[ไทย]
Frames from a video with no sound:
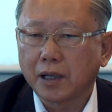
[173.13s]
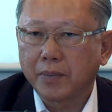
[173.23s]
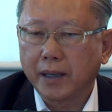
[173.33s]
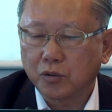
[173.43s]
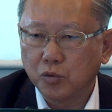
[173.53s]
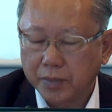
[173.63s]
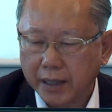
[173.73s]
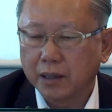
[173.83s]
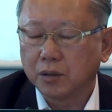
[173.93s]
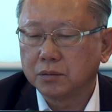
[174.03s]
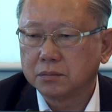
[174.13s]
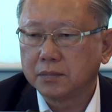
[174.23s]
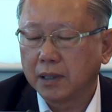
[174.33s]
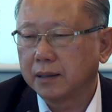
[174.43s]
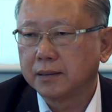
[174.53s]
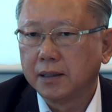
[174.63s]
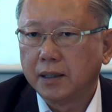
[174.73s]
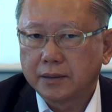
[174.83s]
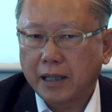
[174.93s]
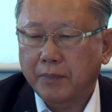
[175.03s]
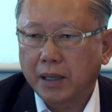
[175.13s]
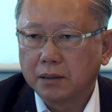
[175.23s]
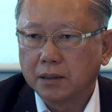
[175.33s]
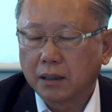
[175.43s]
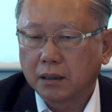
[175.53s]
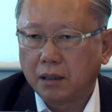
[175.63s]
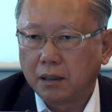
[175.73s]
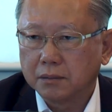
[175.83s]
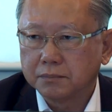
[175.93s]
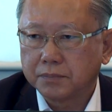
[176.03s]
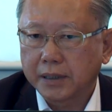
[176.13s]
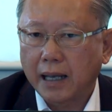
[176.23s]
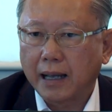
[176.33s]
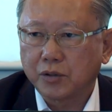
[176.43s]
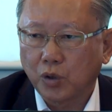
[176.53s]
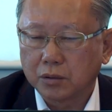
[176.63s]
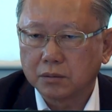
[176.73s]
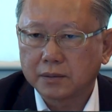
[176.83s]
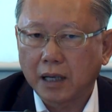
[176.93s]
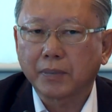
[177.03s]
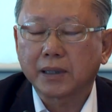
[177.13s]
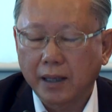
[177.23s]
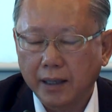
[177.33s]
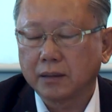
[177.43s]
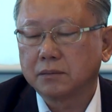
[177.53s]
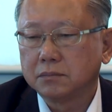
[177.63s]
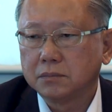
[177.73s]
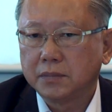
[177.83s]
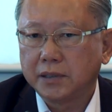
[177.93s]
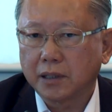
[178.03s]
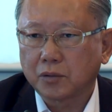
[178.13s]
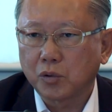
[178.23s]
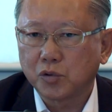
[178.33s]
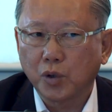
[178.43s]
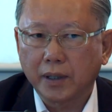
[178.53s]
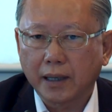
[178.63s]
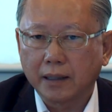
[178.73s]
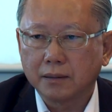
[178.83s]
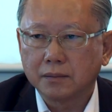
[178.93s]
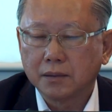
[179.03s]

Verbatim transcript: แต่เพียงกลุ่มเดียวนะแต่เป็นเรื่องของประชาชนทั้งประเทศที่จะต้องช่วยกัน